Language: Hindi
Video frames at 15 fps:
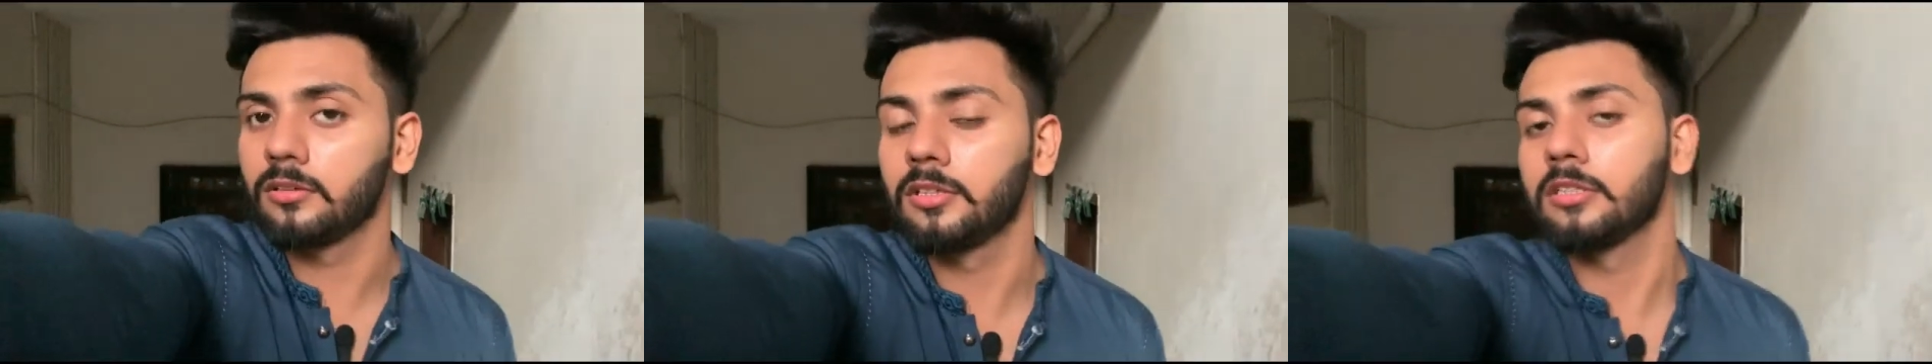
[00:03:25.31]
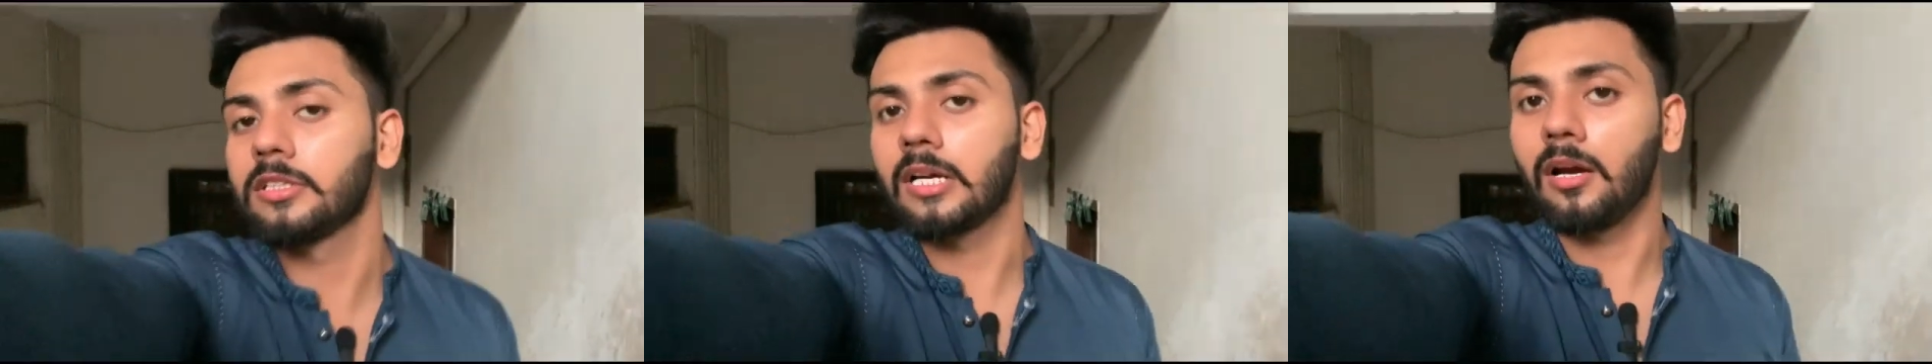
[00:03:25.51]

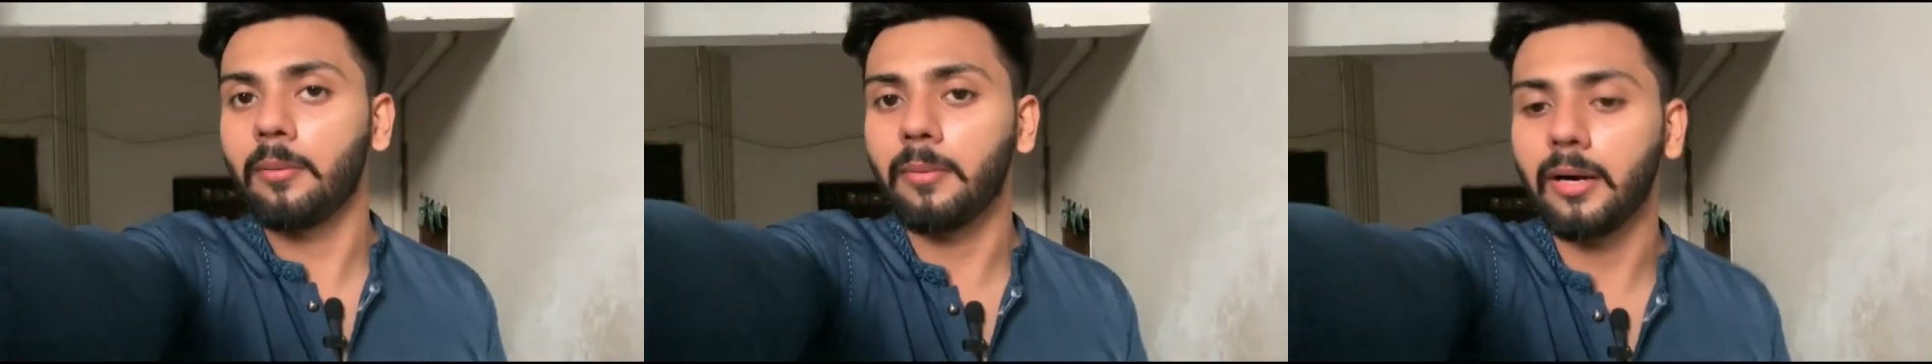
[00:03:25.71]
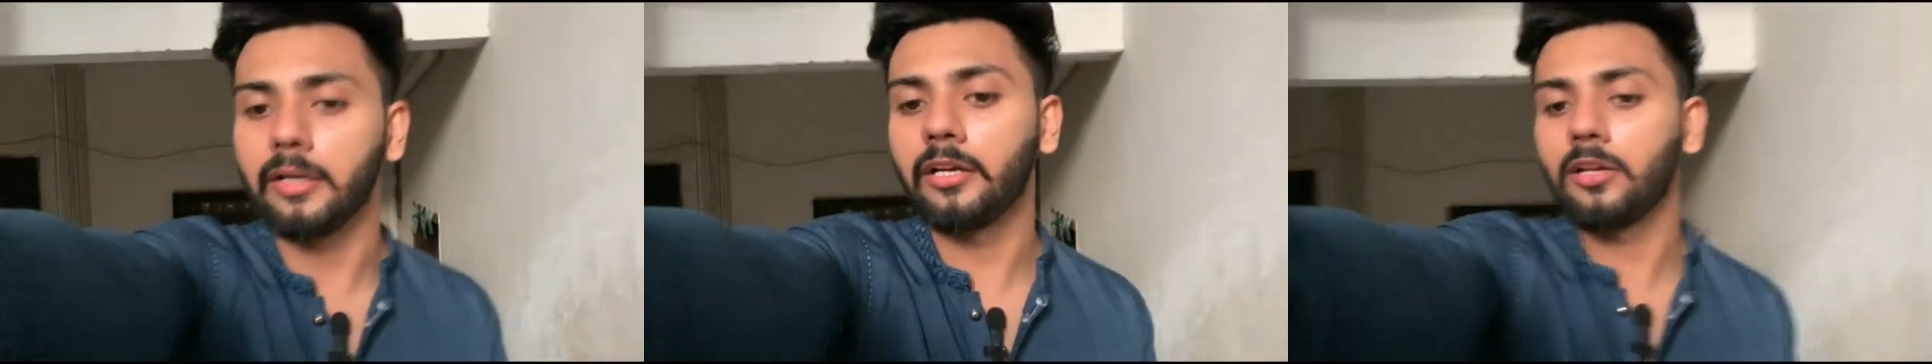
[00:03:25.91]
जिनके यहाँ
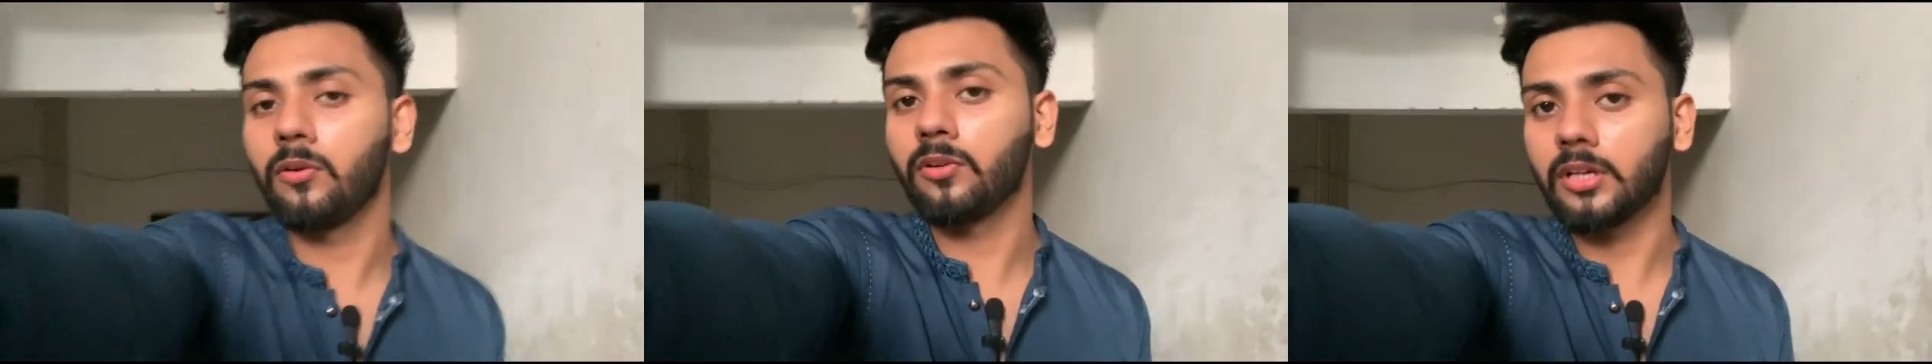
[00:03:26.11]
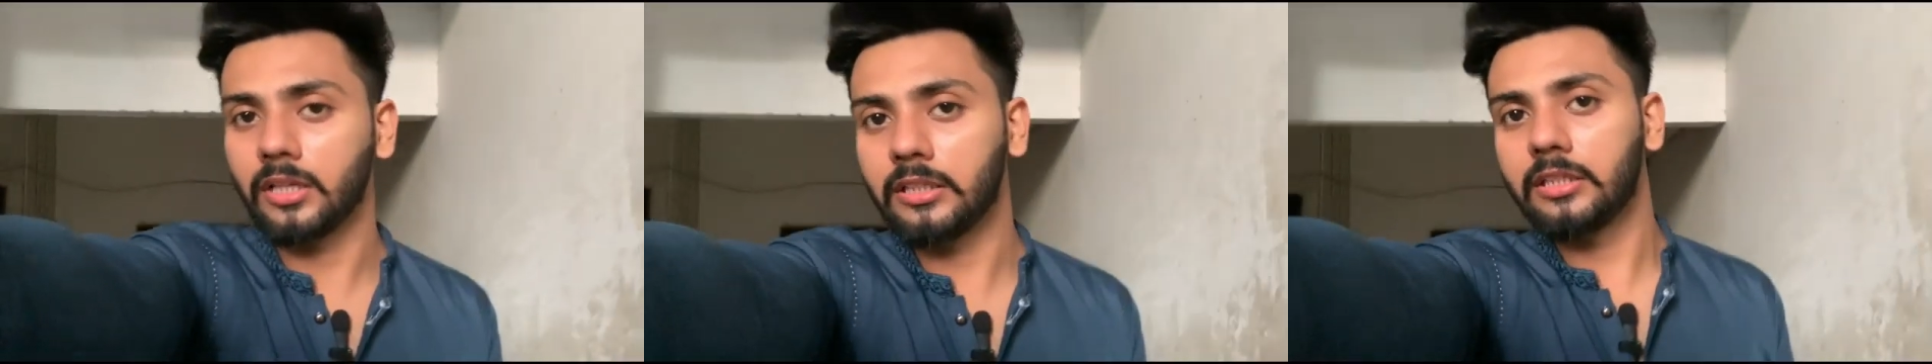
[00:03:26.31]
बांटनी
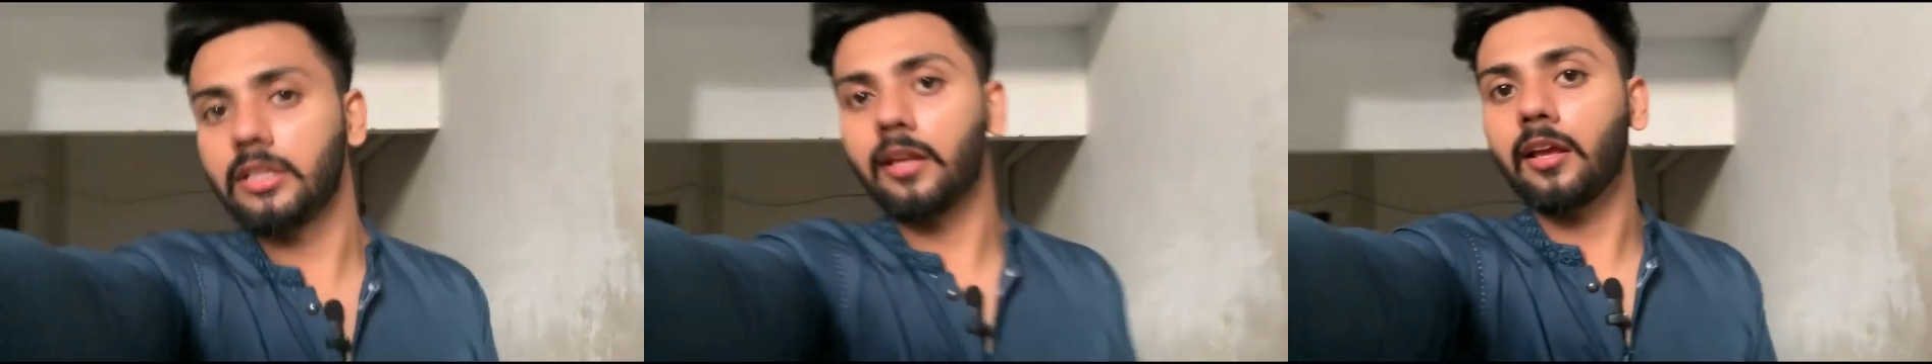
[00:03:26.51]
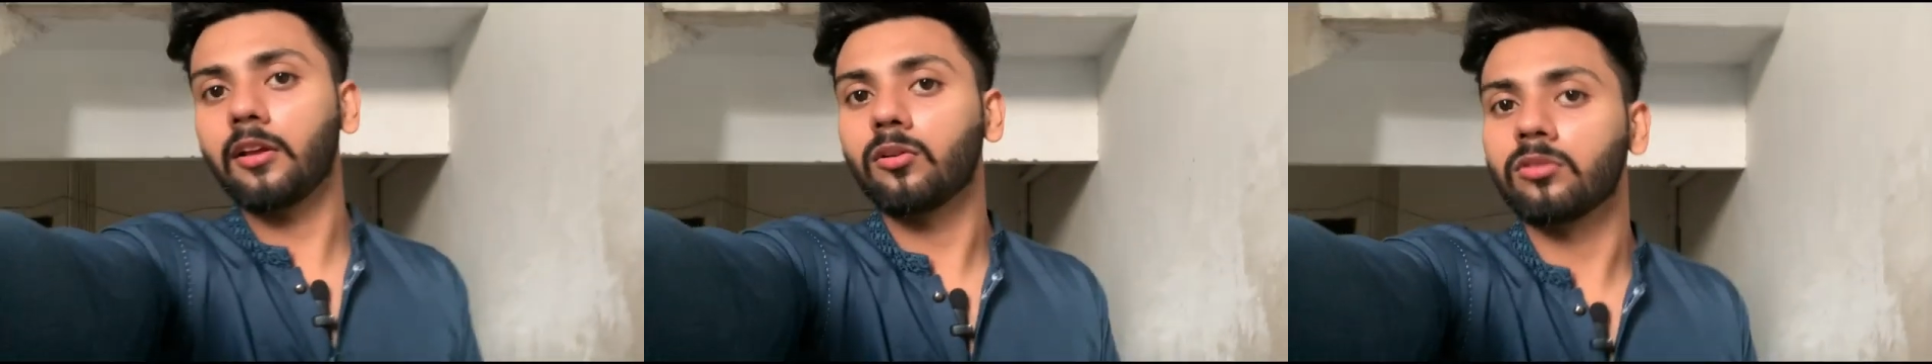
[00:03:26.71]
उनके यहाँ दे
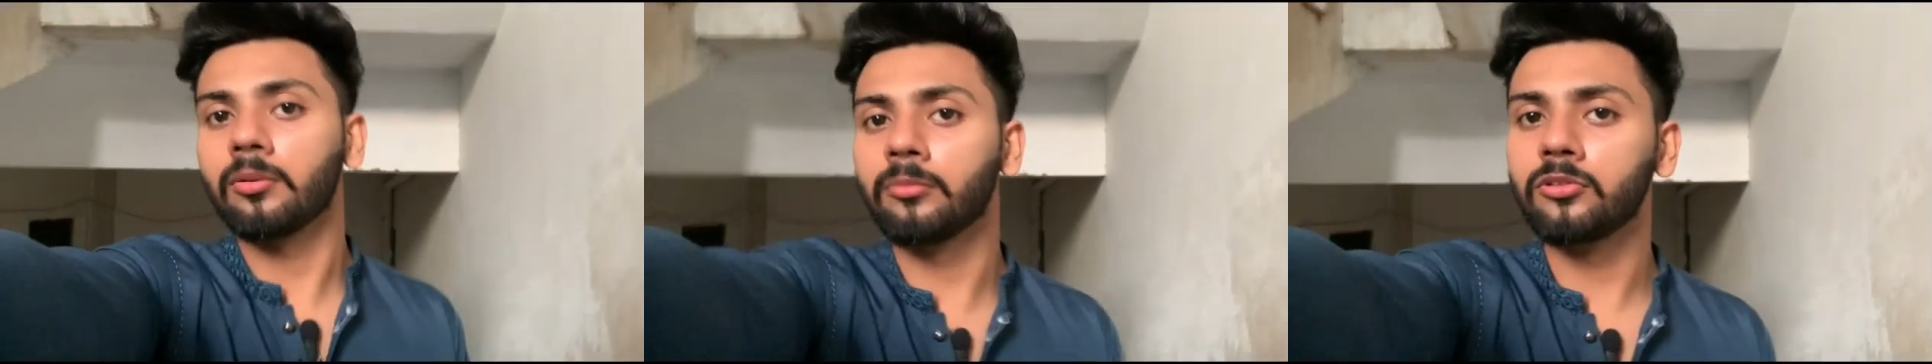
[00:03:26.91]
देंगे क्योंकि